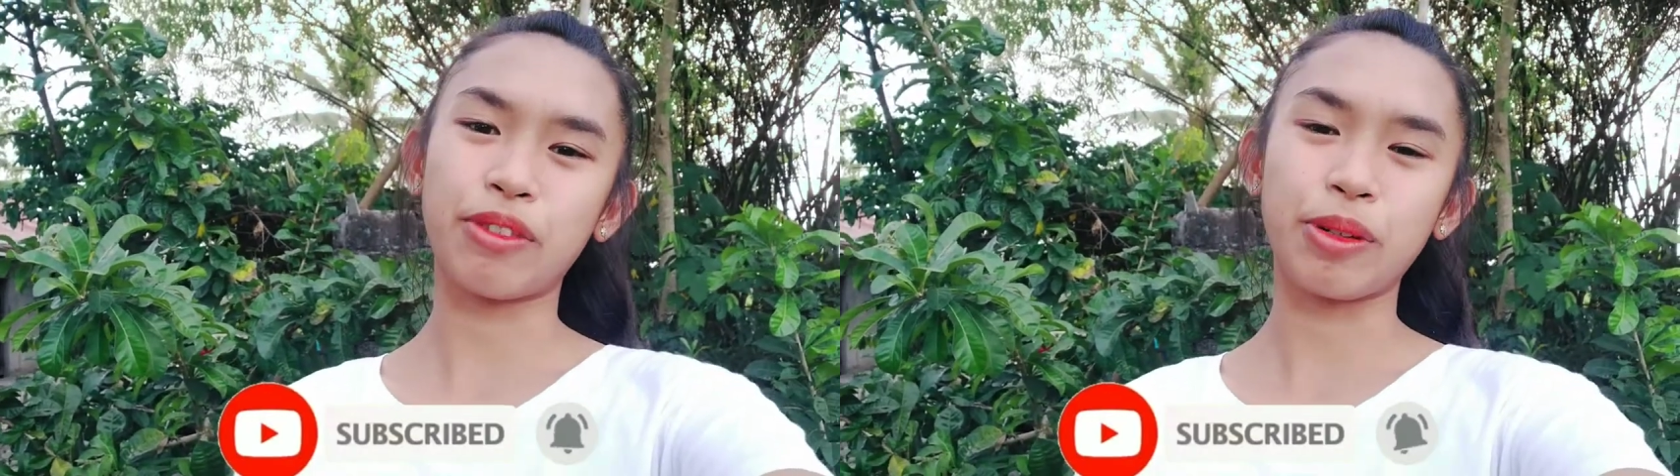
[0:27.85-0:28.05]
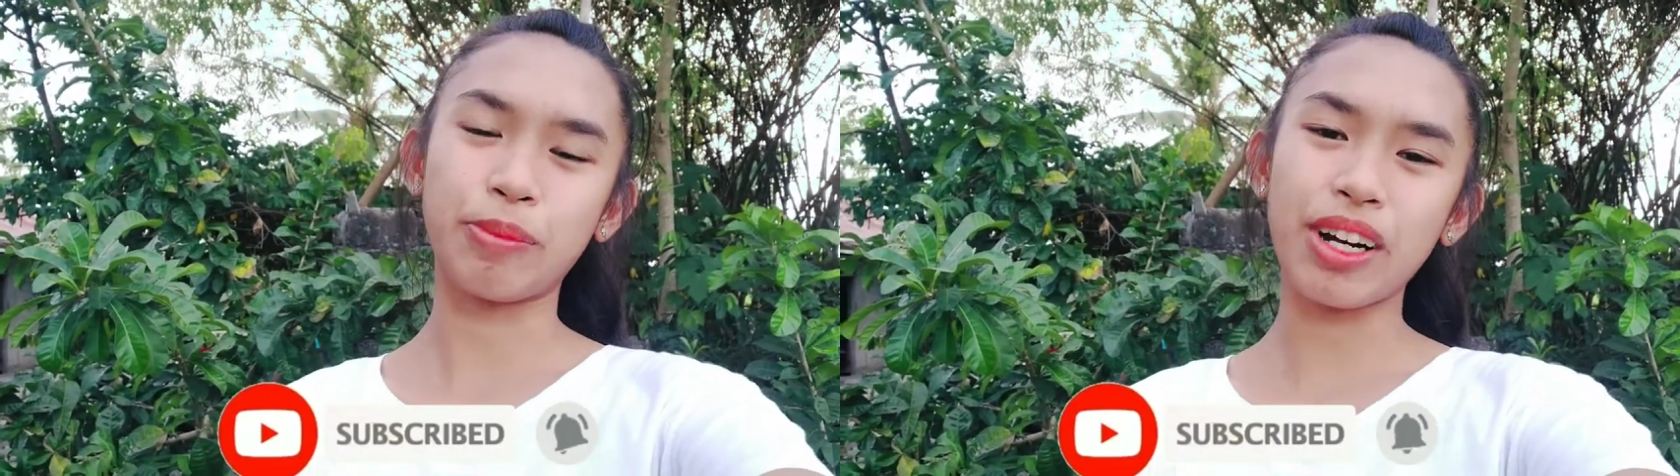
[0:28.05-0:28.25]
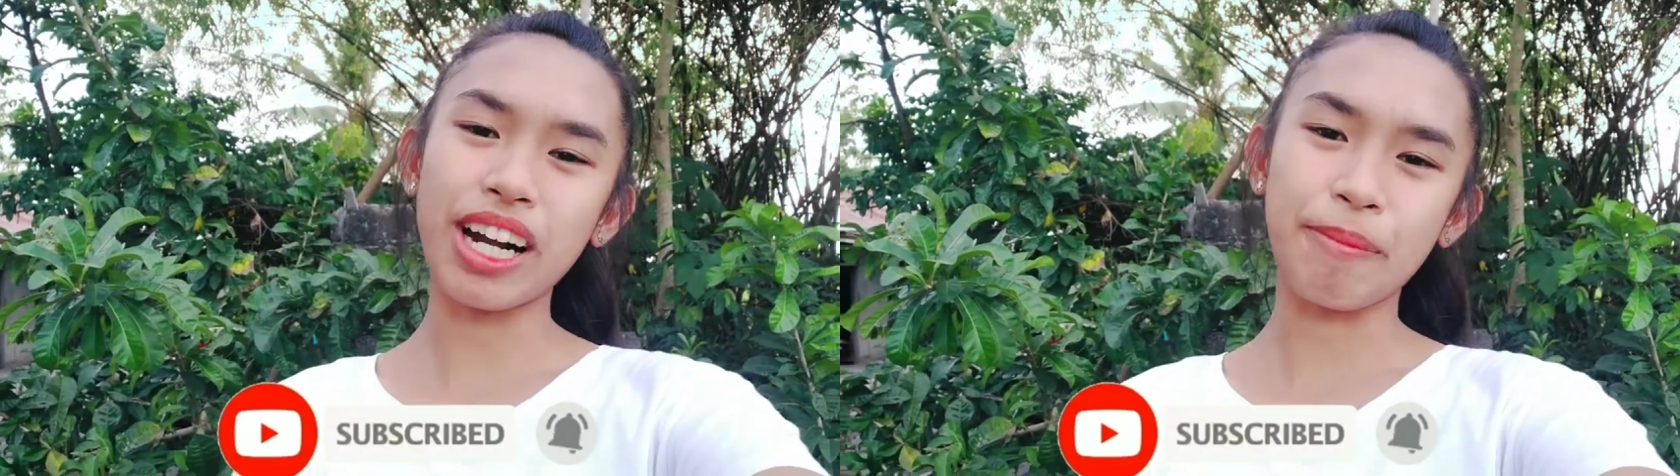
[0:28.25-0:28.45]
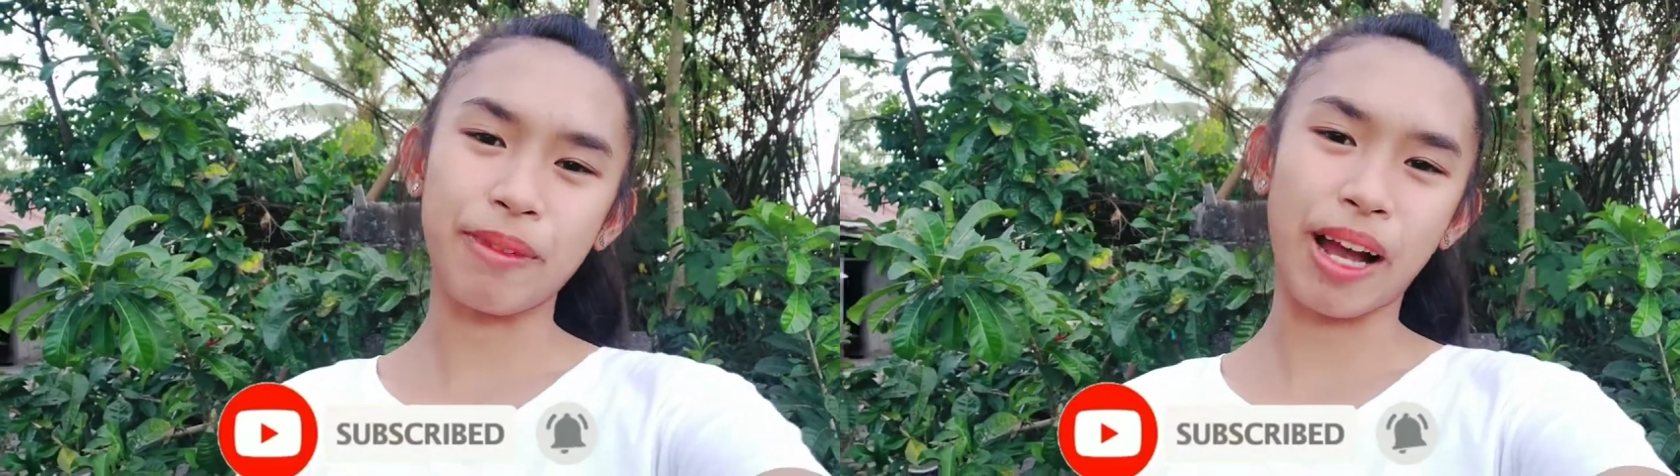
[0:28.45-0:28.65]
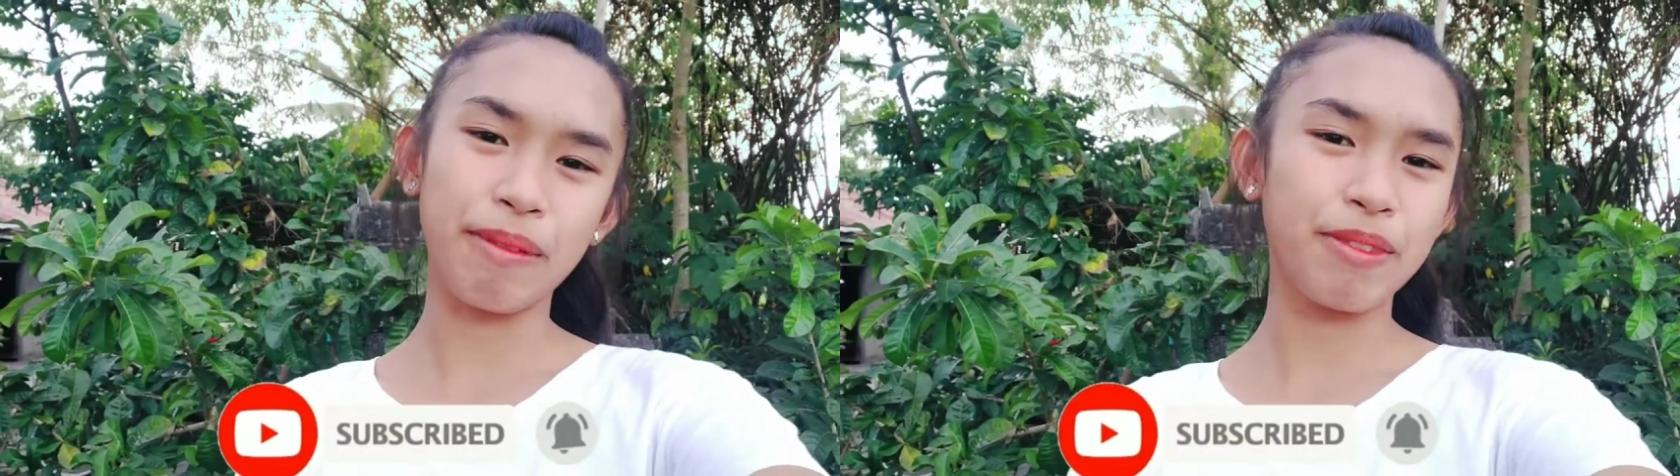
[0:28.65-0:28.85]
for more
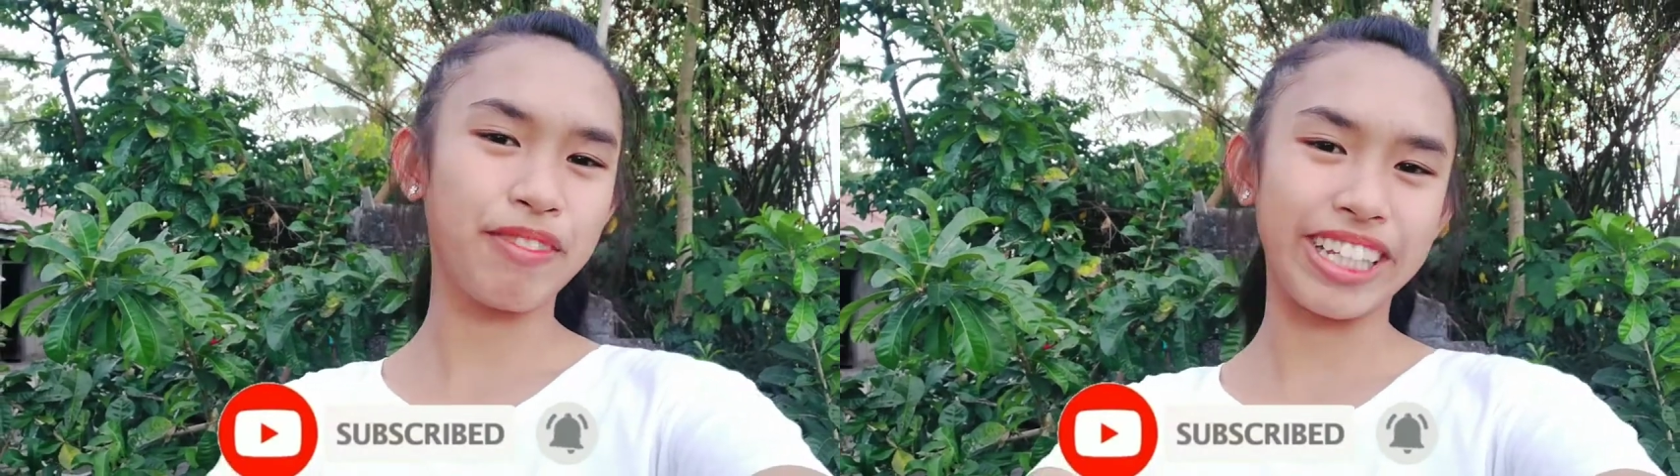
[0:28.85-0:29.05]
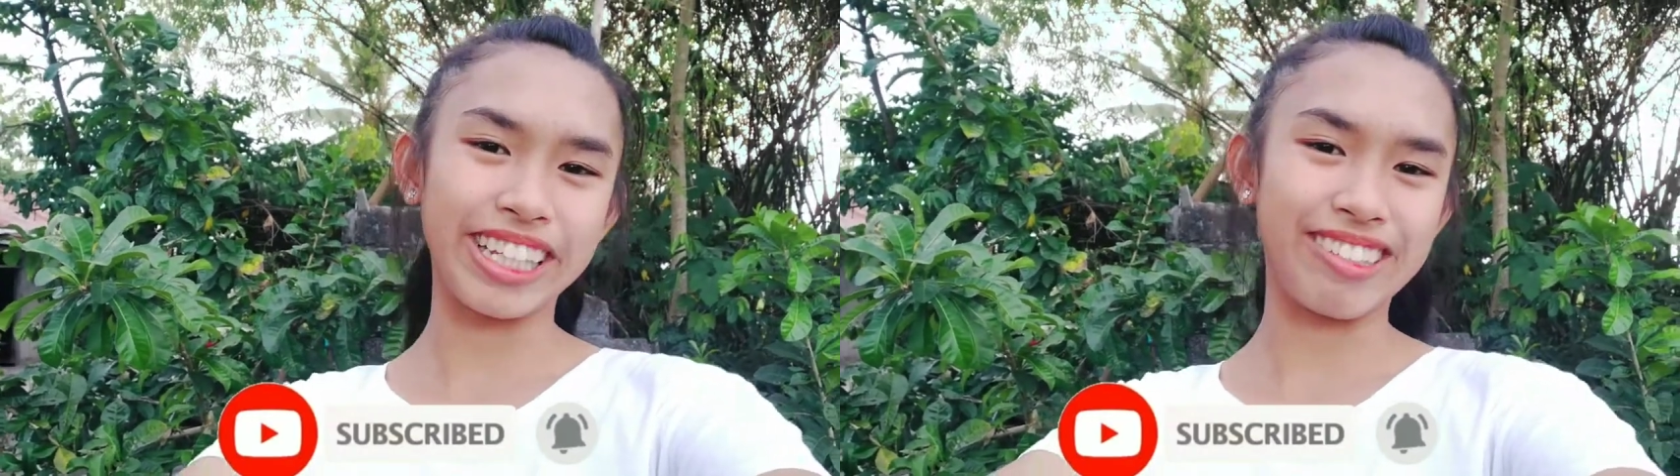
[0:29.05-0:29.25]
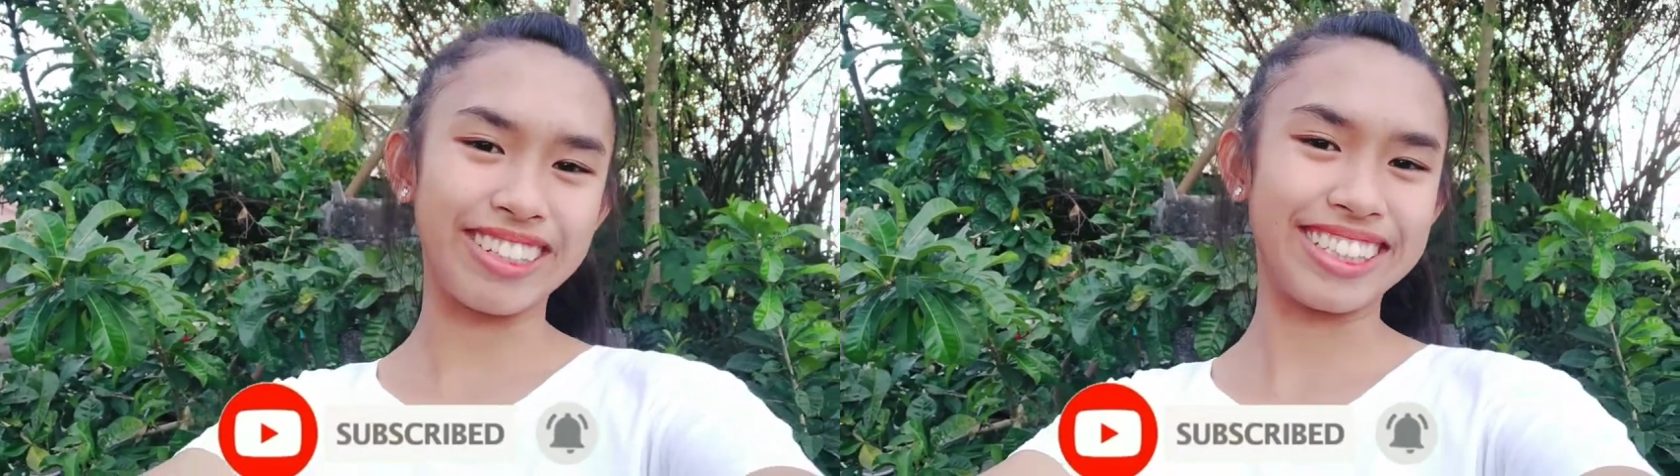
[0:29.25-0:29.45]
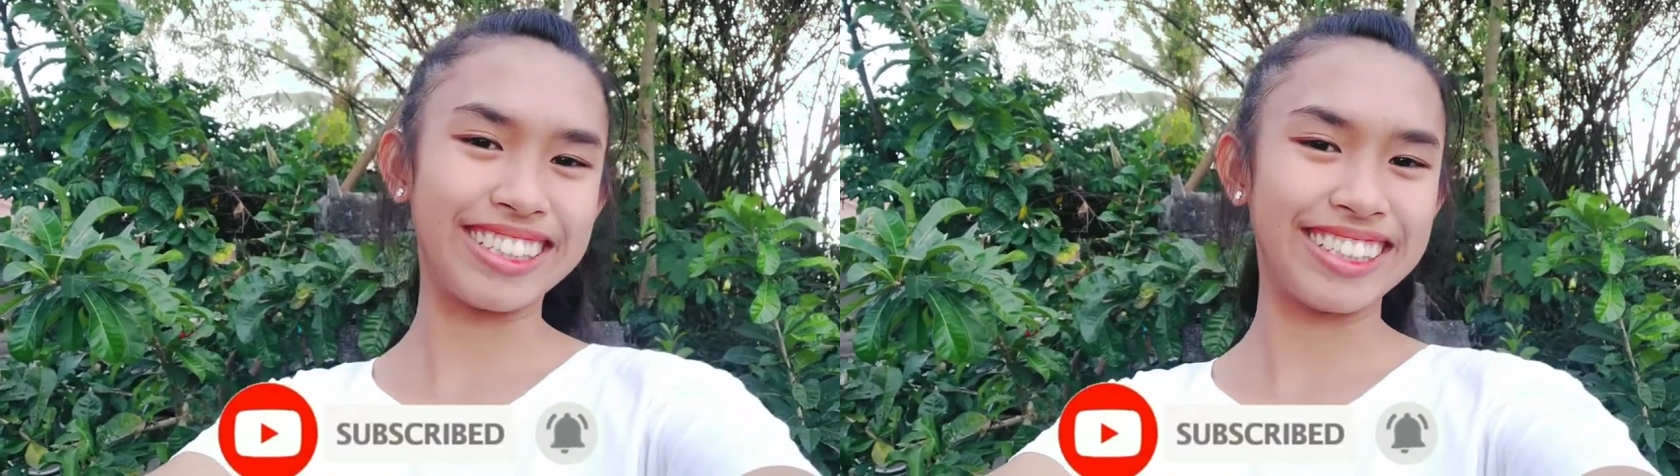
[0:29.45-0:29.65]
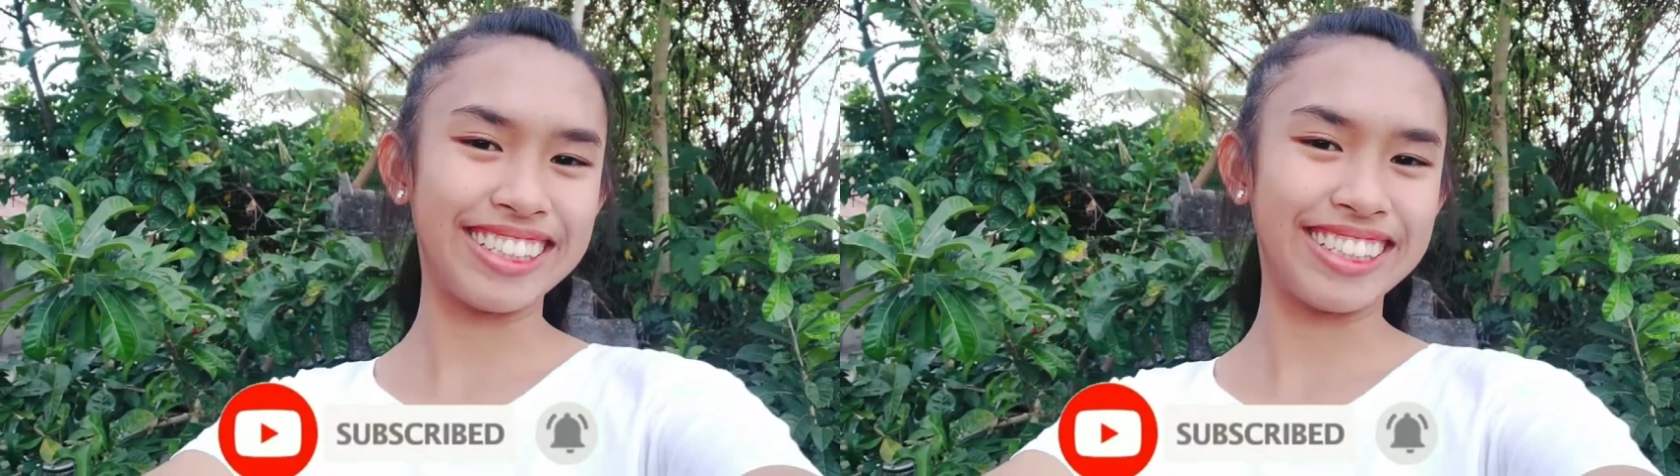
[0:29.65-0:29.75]
upcoming videos.